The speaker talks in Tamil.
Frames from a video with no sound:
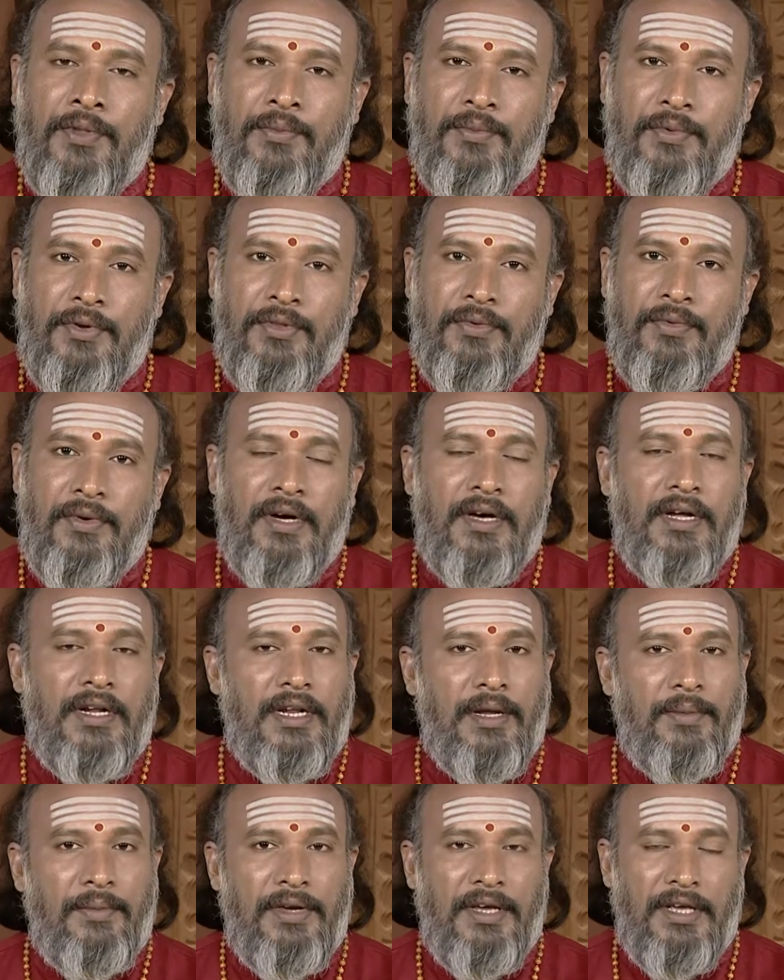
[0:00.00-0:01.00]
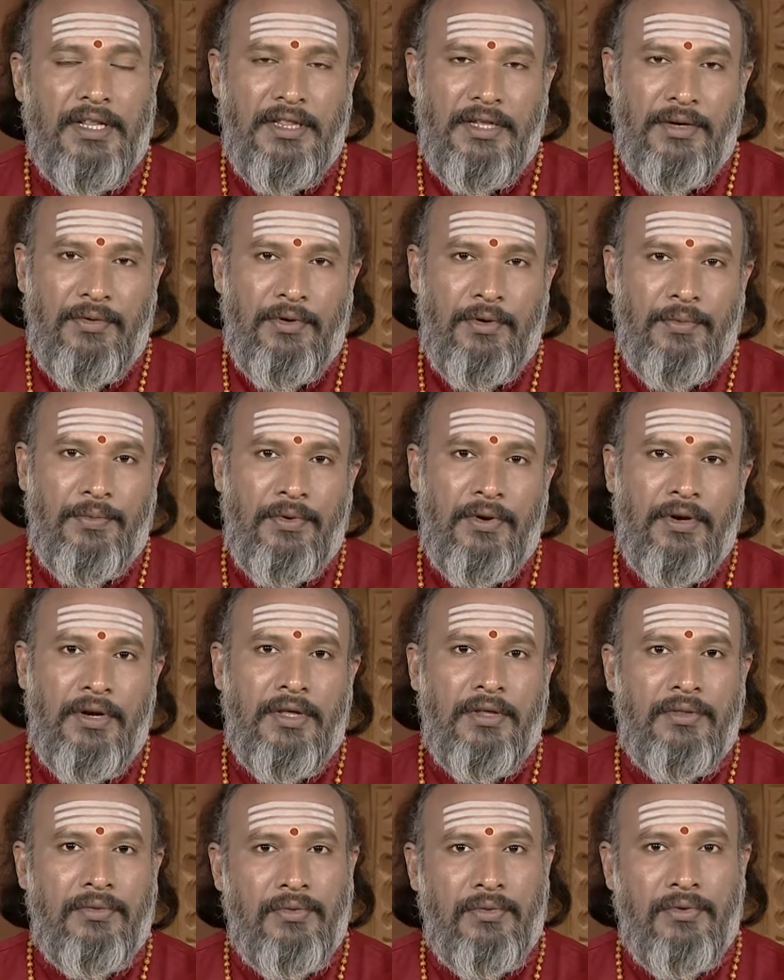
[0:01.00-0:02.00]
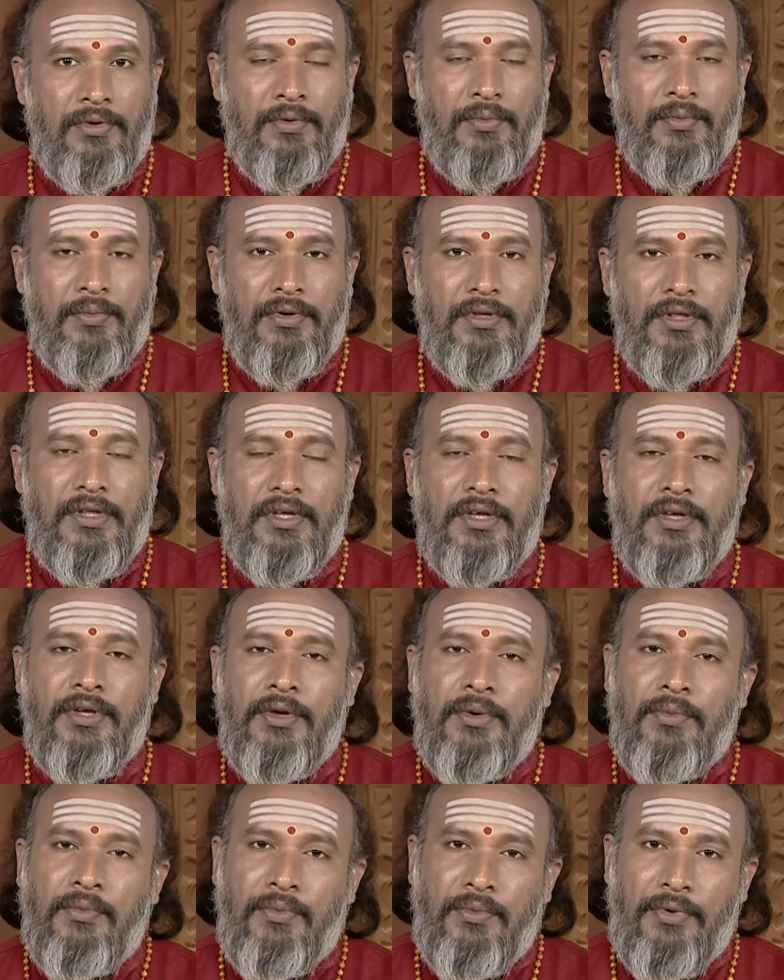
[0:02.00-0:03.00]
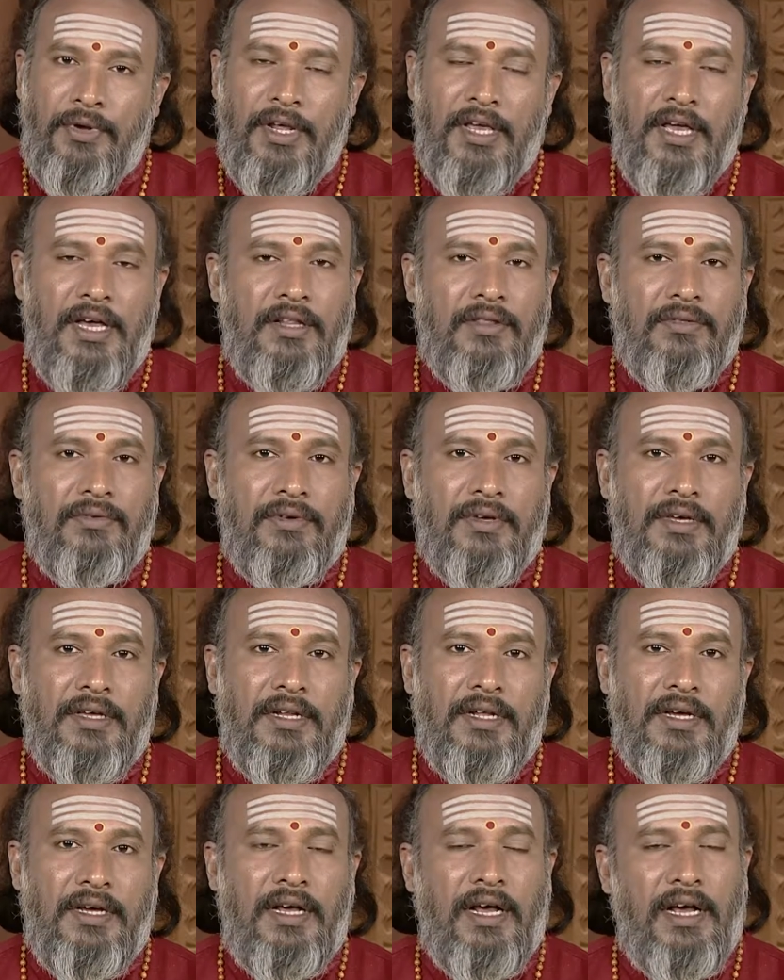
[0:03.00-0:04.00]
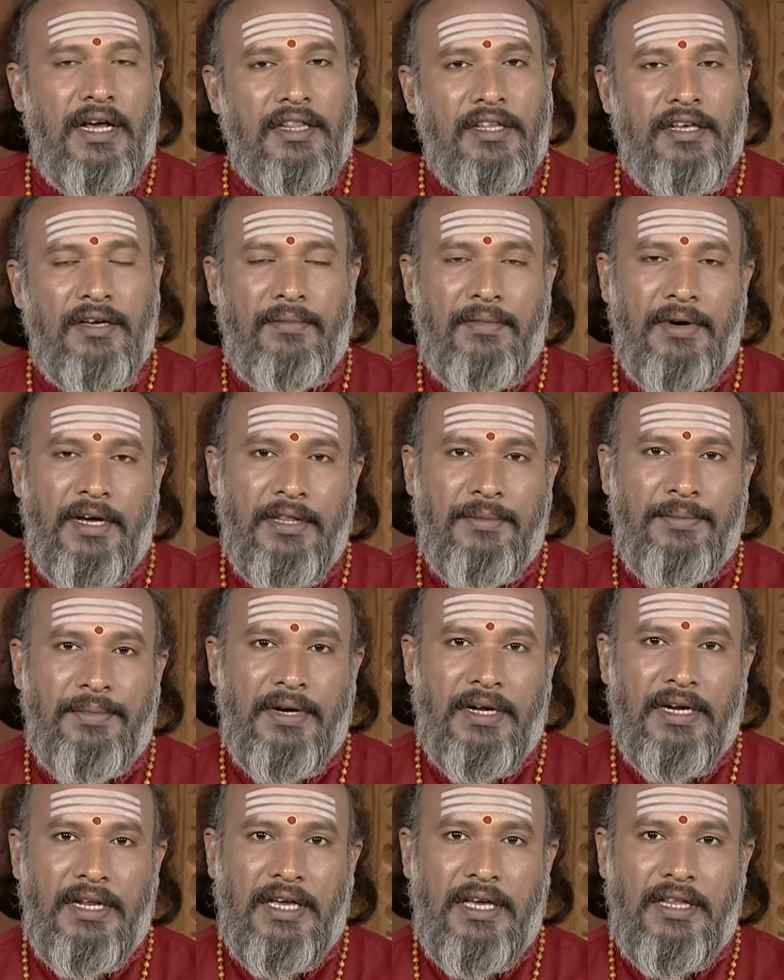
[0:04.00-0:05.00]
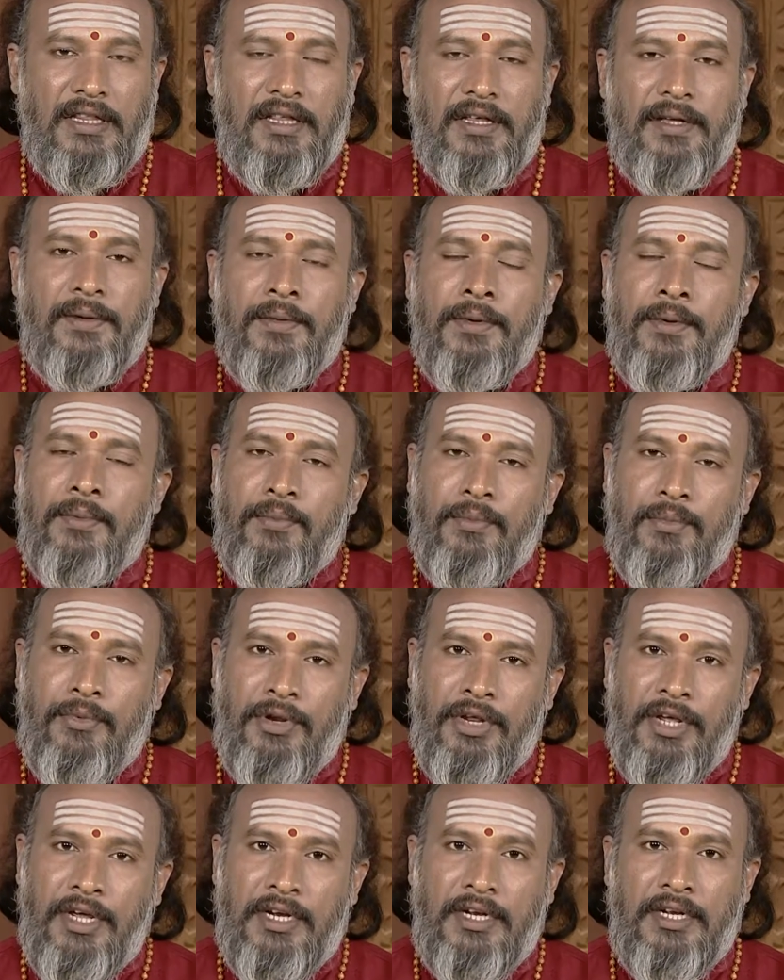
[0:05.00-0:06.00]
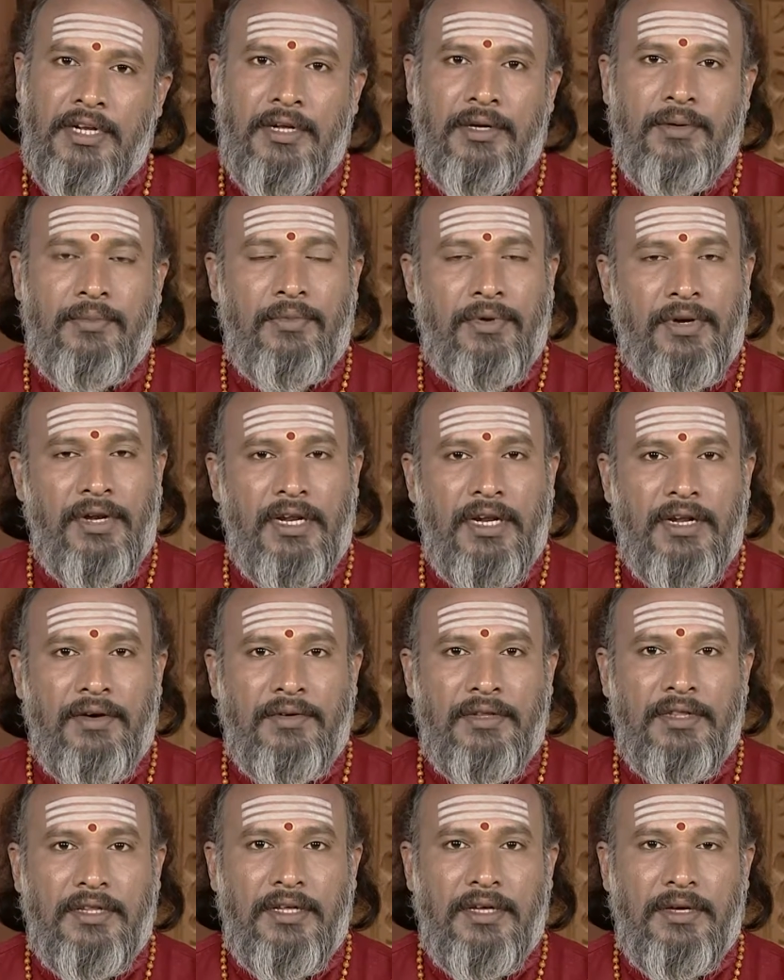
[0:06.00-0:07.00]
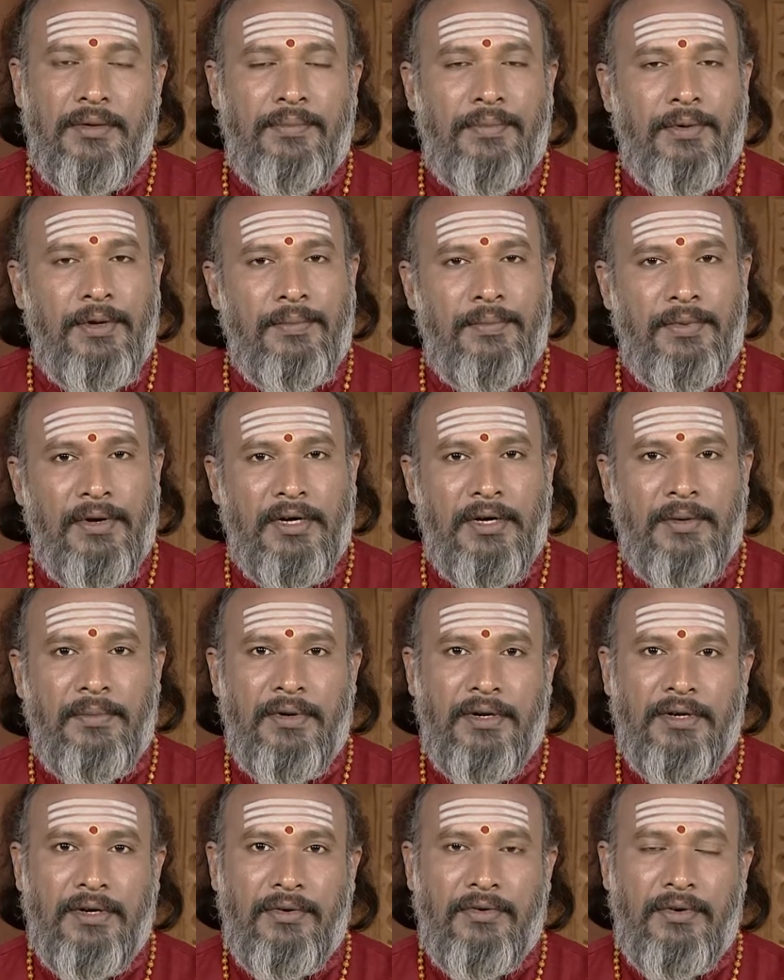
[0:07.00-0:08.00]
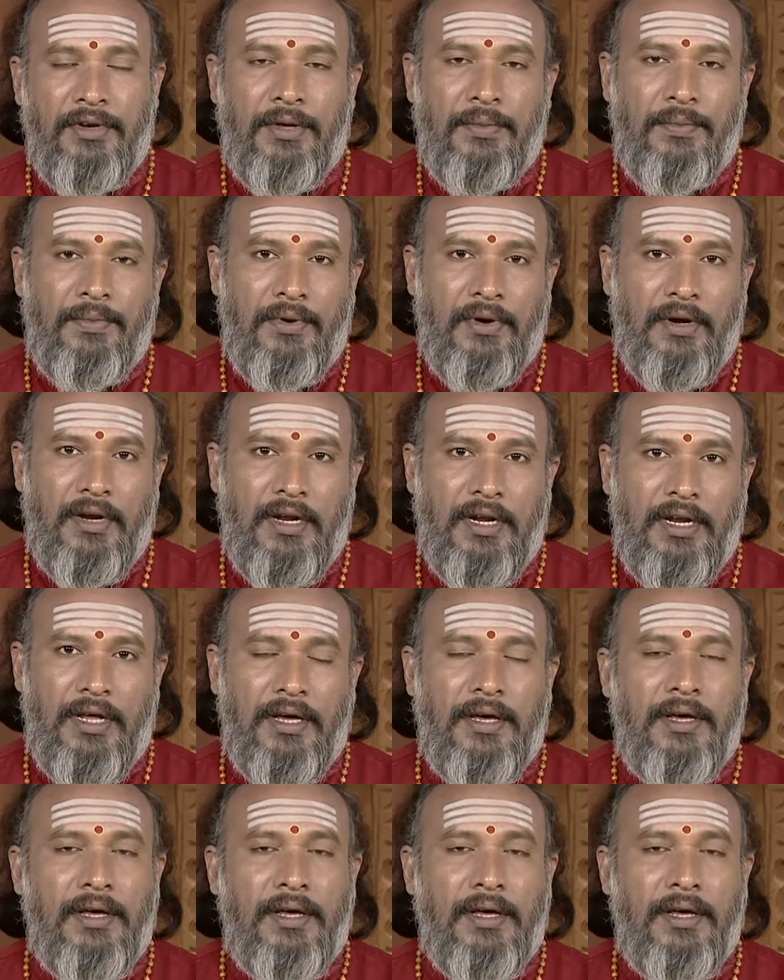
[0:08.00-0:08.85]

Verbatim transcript: பொதுவாக நம்ம எந்த ஒரு பொருளையும் தூக்கும்போது முறையாக தூக்கினா அதிக பாதிப்பு கிடையாது முறையற்ற முறையில் வந்து பின்பக்கம் இருக்கக்கூடிய பொருட்களை